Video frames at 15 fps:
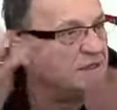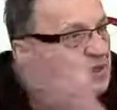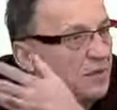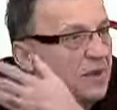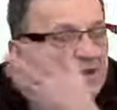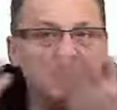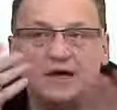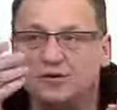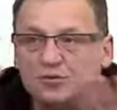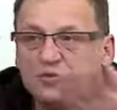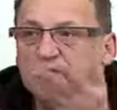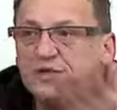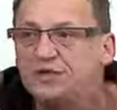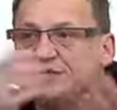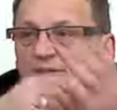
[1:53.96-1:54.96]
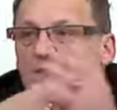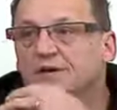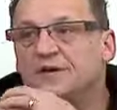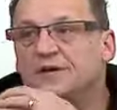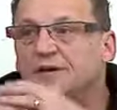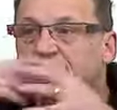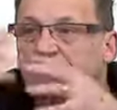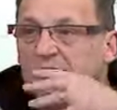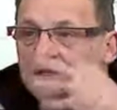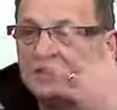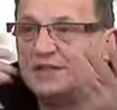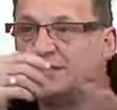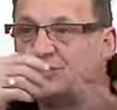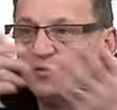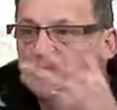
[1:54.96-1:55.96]
organizatorzy liczą na jeszcze
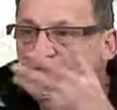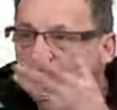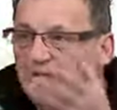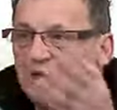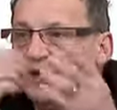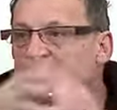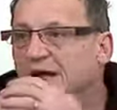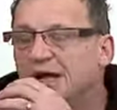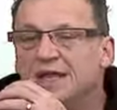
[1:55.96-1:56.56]
większą frekwencję.